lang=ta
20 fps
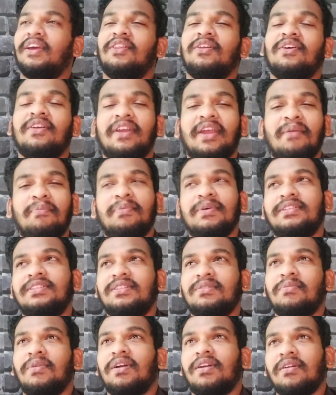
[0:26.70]
ஏதோ
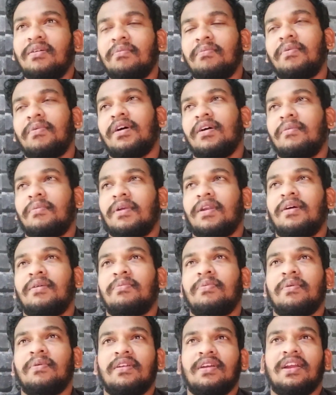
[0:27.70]
ரேபிஸ்ட்டு மட்டும் ப பல
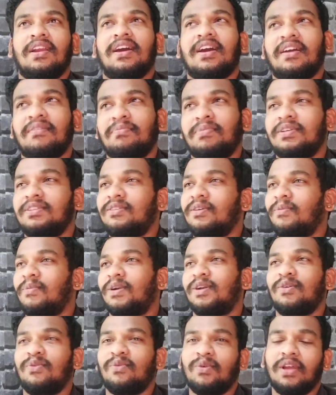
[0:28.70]
பொண்ணுங்களை கற்பழிச்ச
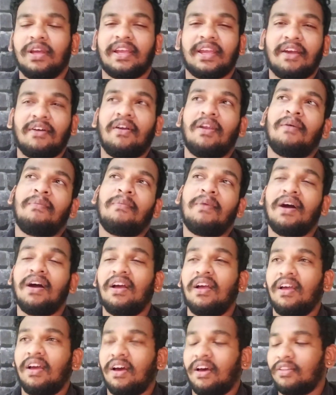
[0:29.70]
மாட்டோம் இவ்வளோ கேவலமாக
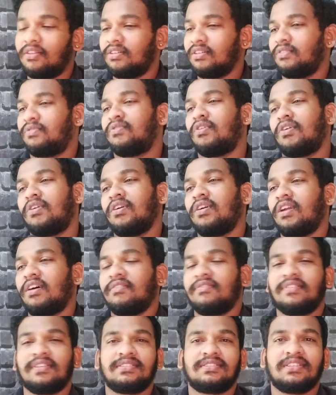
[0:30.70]
அதுவும் அந்த
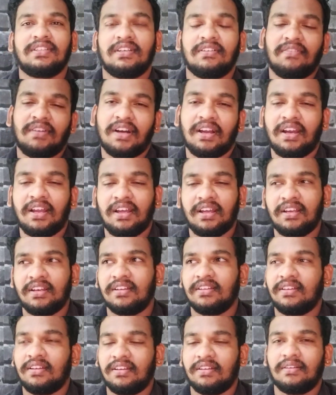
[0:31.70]
ஃபோட்டோகிராஃபர்ஸ் இவங்கெல்லாம்
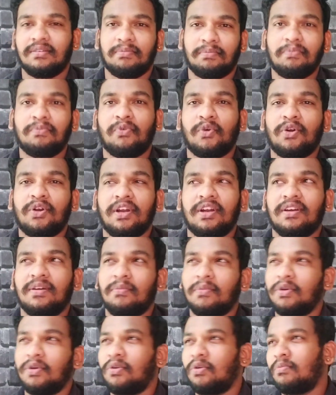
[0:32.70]
ஃபோட்டோ
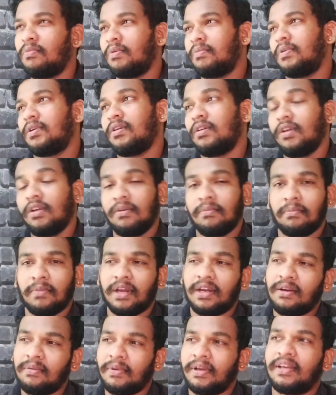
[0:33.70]
எடுக்கும்போது ரொம்ப பிடிக்கும்
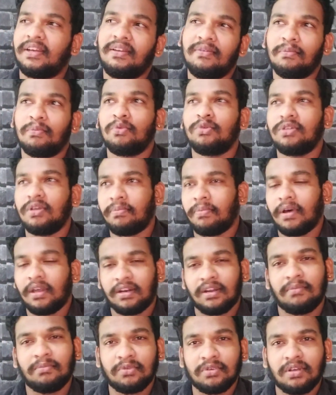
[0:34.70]
மறுபடியும் மிரட்டி மூஞ்ச
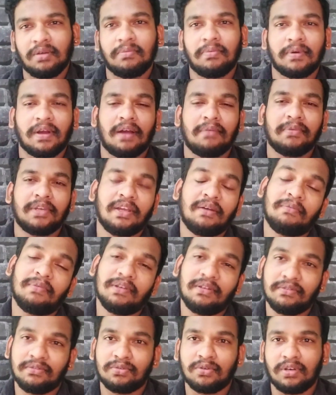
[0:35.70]
பாருங்கள் மூஞ்ச காமிங்க
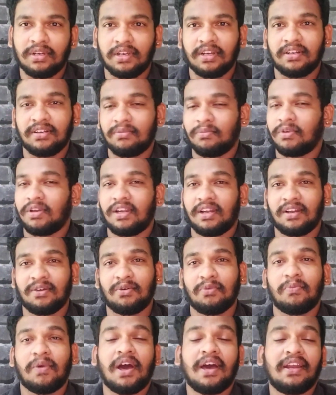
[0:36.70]
அப்படின்னு சொல்லி எடுக்கும்போதெல்லாம்
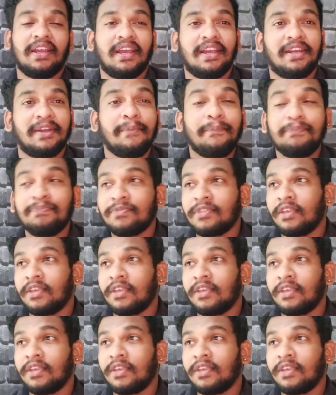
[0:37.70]
எனக்கு ஒரு மாதிரி ஆகிட்டு